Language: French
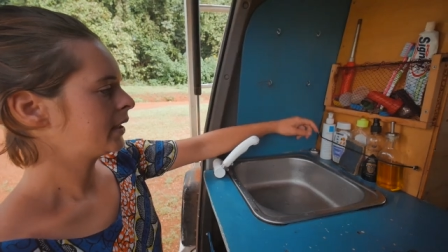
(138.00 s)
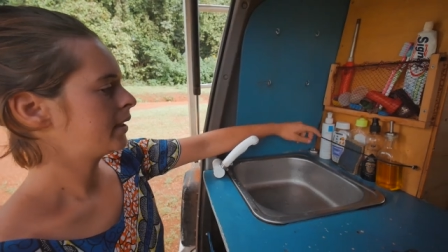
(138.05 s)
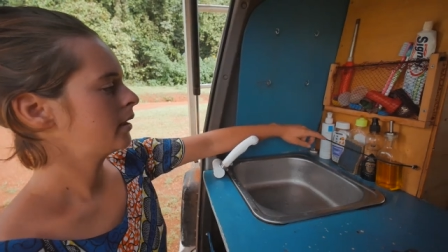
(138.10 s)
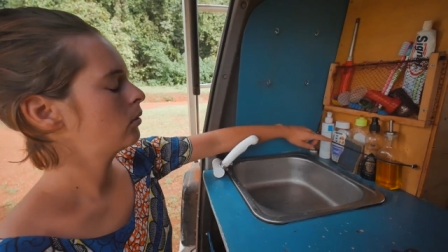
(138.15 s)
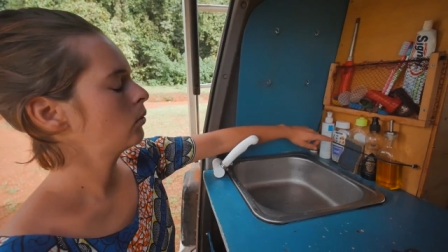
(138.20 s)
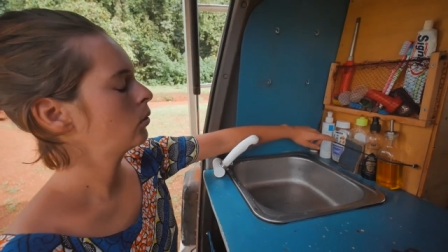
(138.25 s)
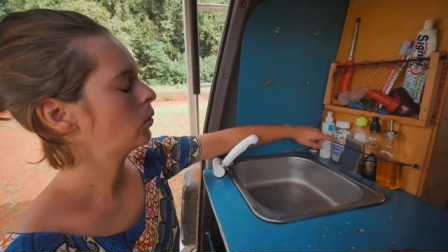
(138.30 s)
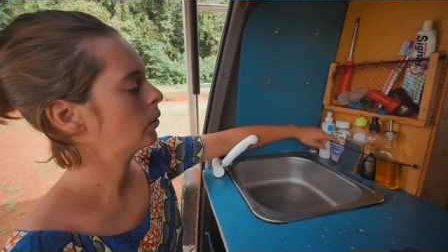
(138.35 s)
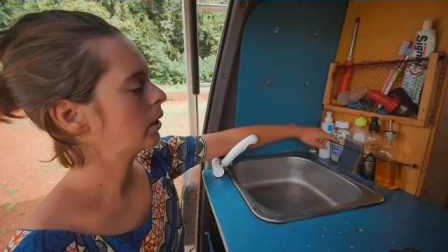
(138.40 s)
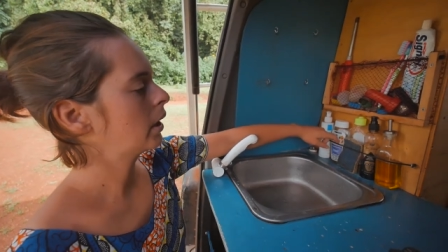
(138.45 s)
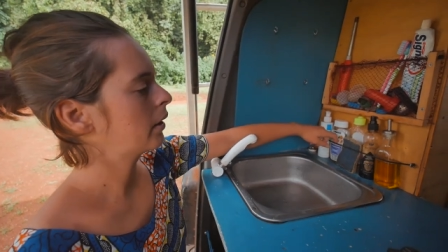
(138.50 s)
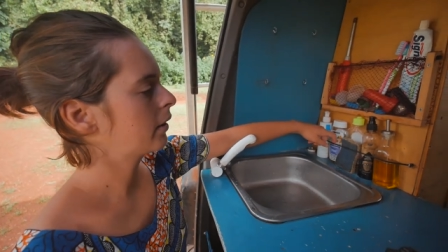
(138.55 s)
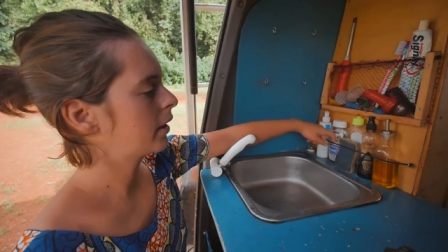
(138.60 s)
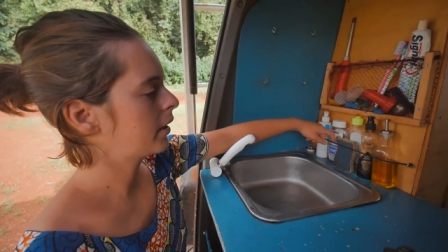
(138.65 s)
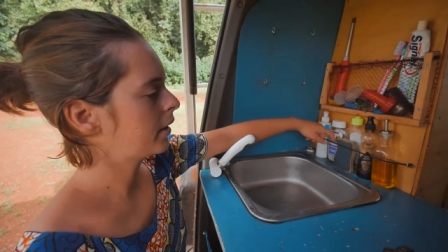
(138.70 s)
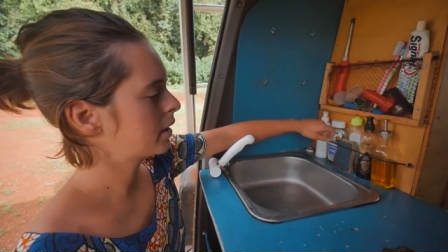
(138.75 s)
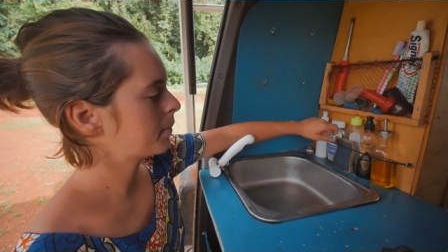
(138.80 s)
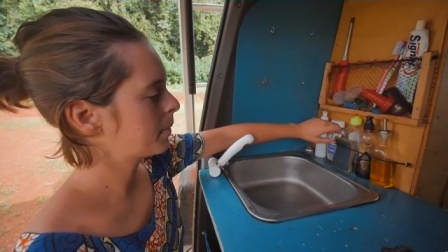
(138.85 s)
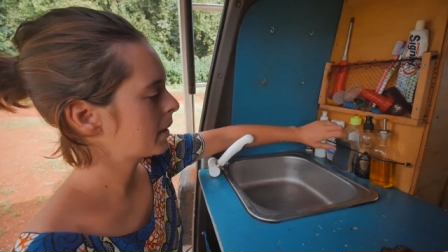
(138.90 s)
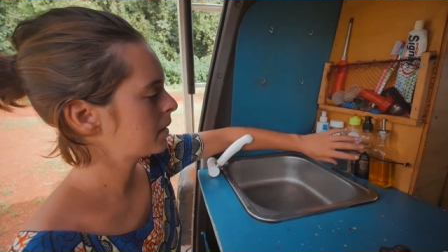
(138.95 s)
ici donc on avait
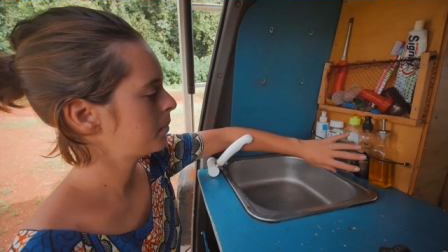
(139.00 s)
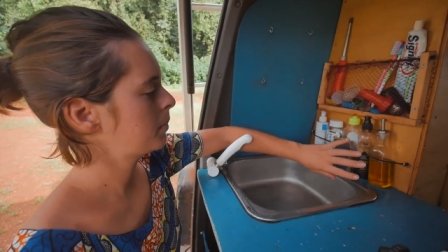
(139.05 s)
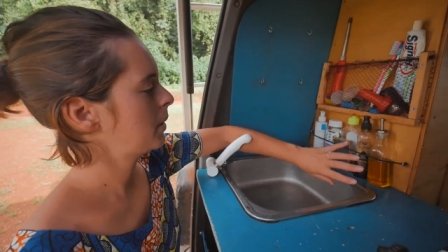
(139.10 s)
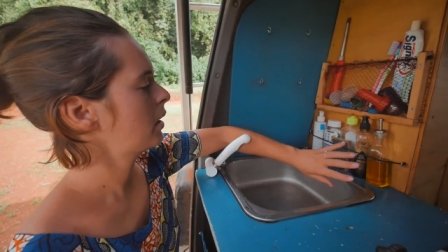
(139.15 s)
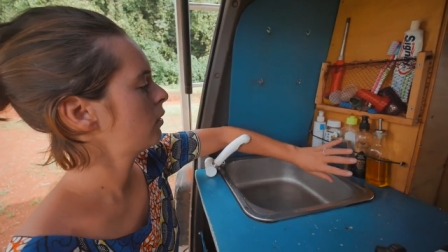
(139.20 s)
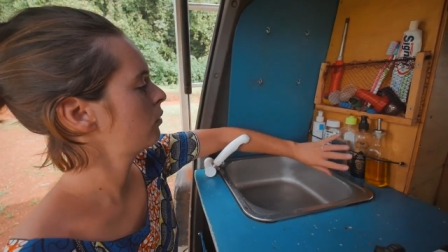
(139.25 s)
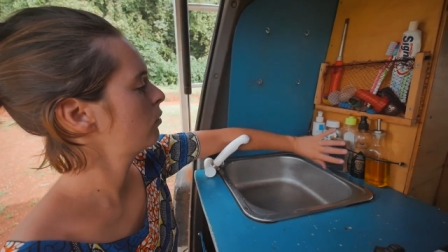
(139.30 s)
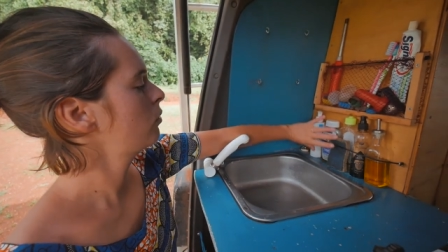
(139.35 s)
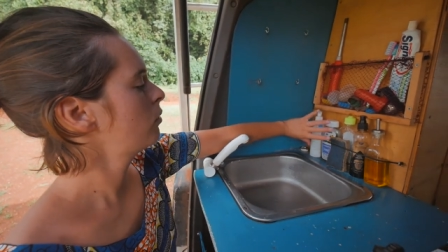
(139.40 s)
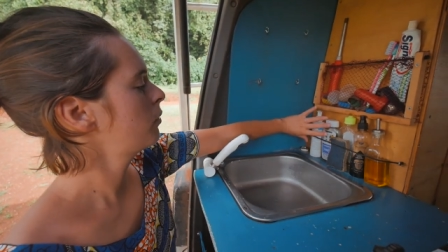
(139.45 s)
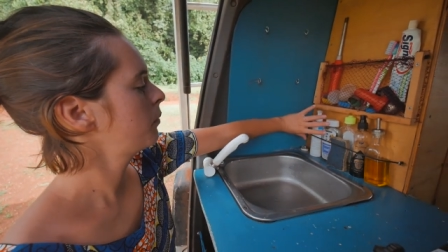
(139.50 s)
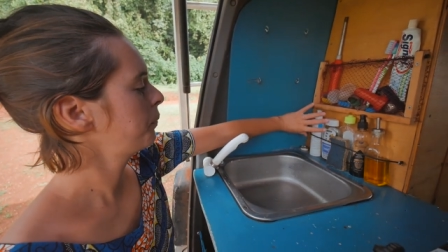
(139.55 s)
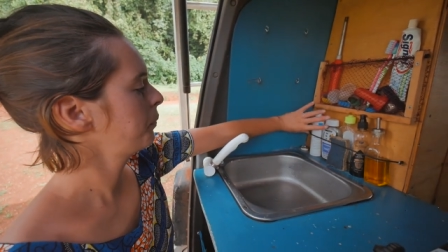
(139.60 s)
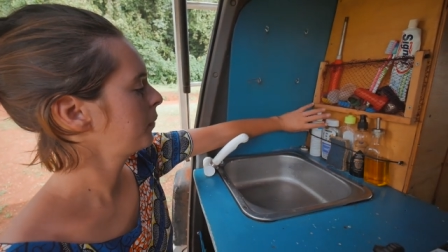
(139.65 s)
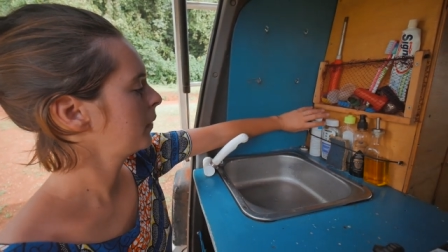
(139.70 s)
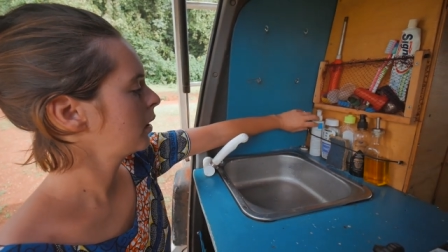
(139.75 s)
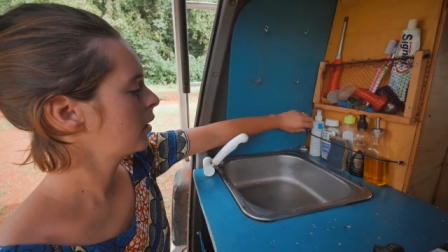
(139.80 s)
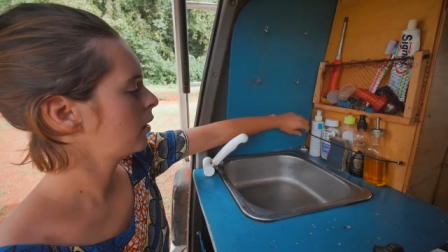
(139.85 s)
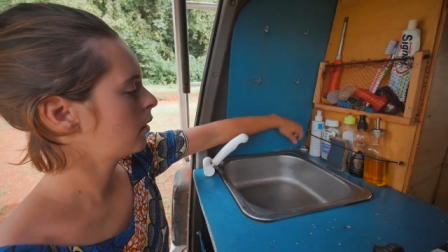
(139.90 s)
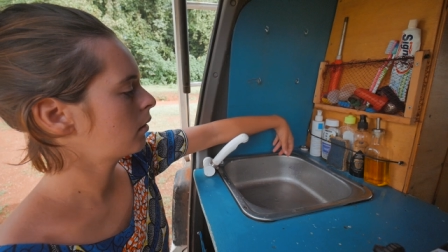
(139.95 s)
un espace perdu
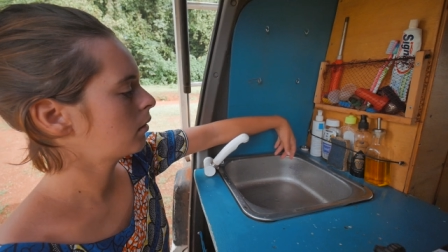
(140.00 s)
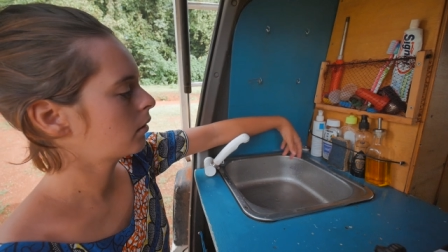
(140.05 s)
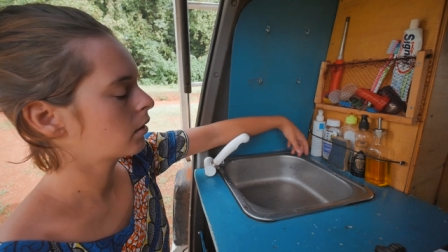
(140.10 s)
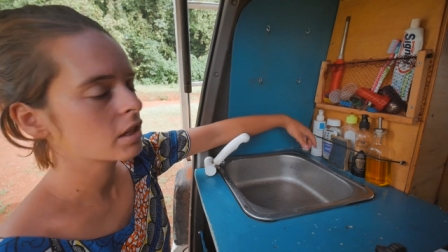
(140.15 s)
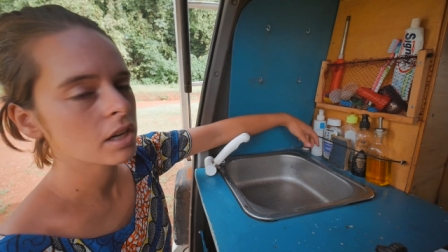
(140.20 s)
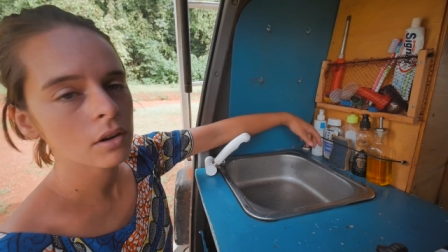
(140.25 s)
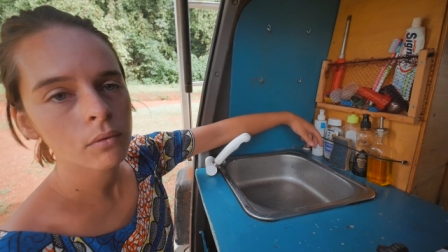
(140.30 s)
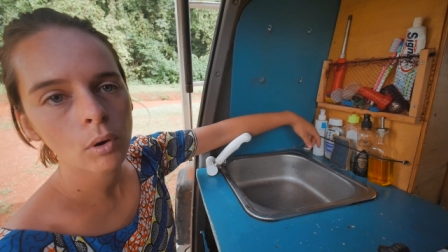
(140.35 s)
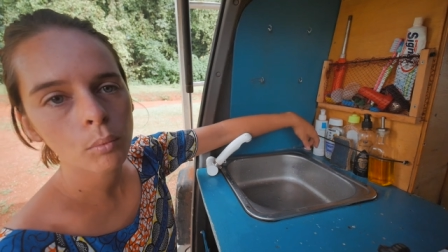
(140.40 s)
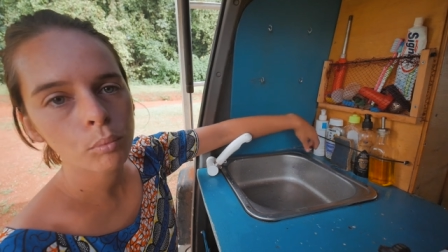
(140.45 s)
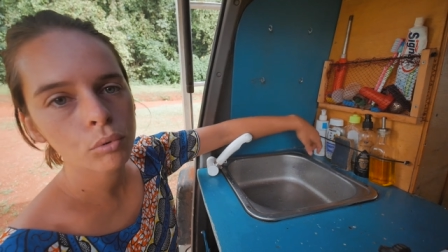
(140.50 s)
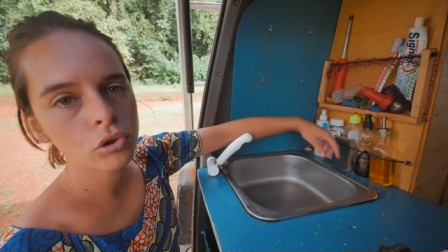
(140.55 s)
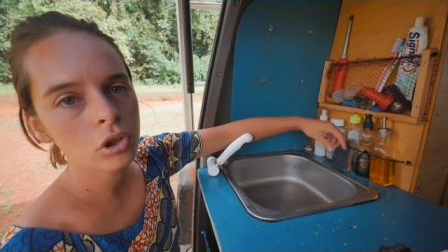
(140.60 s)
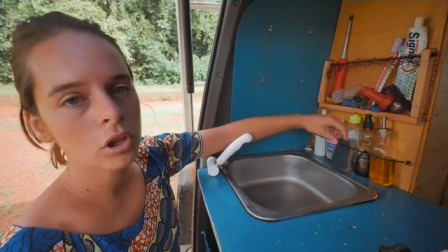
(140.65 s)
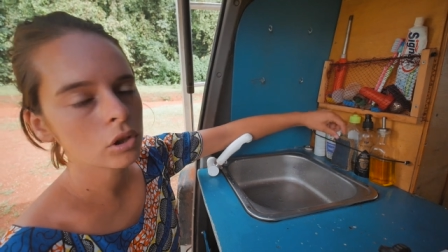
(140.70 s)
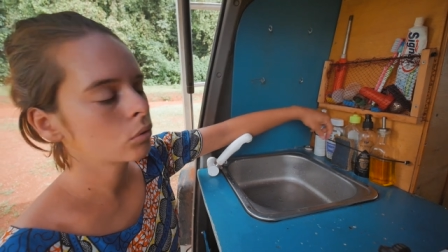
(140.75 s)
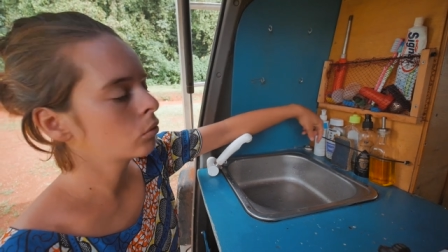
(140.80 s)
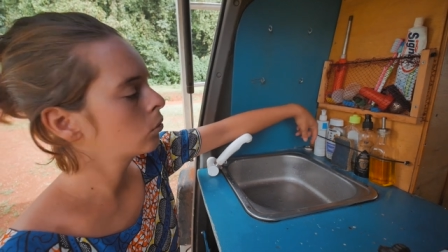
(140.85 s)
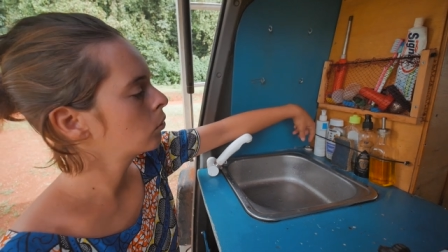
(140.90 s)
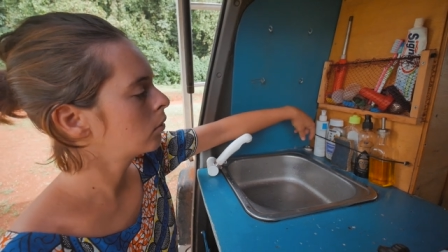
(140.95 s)
à chaque fois on
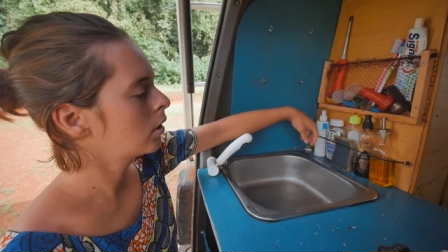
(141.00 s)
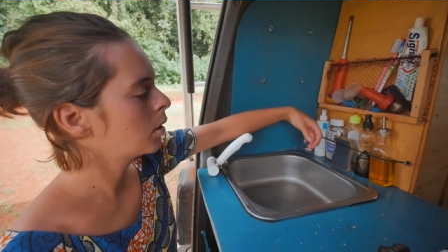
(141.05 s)
posait de,